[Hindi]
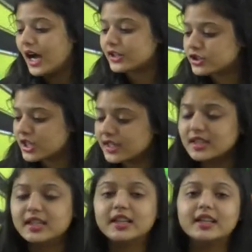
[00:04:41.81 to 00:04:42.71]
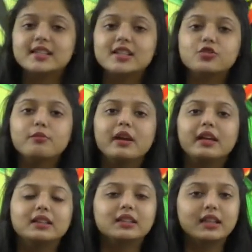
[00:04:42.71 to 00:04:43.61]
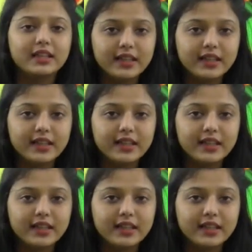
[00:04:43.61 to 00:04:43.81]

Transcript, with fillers: अच्छे तरीके से जो मेहनत करी